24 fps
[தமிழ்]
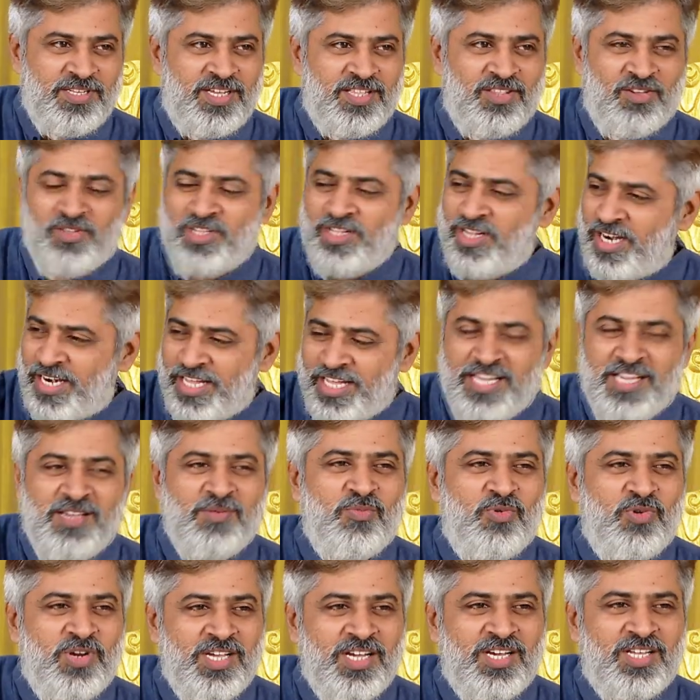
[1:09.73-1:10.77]
அதாவது அடைய
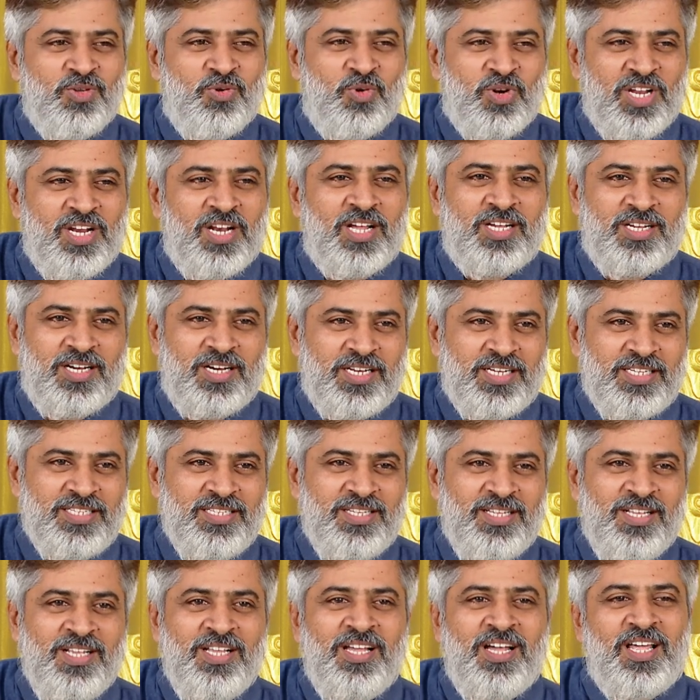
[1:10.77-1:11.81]
முடியாத ஒரு இலக்காக
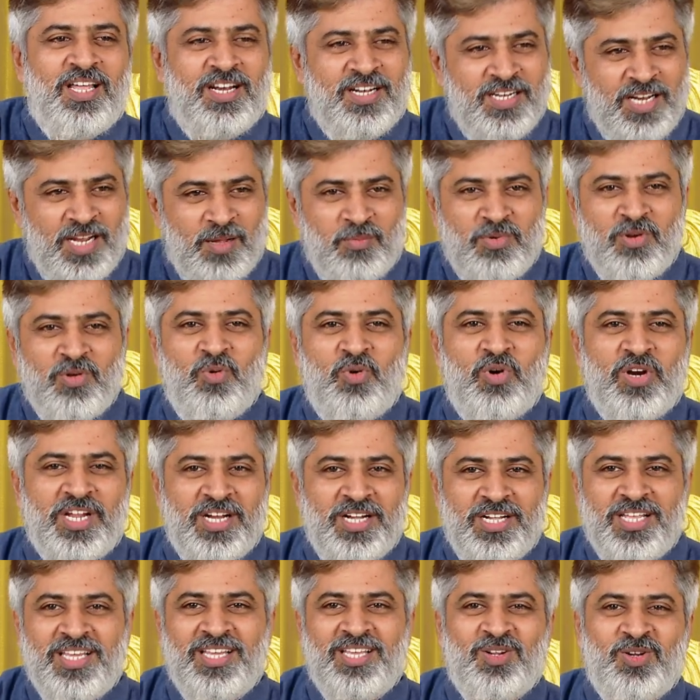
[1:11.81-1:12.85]
இருக்குது அதனால் நம்மளும்
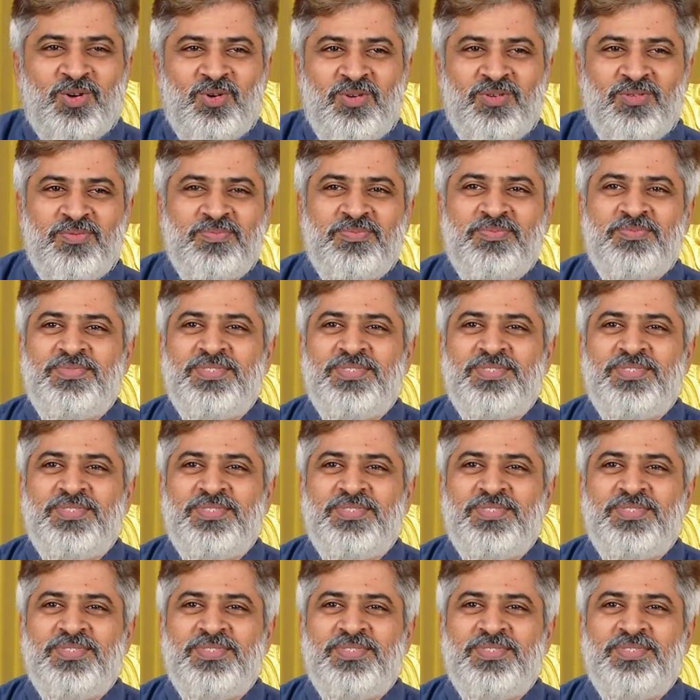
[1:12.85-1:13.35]
ஓடிக்கிட்டே இருக்கோம்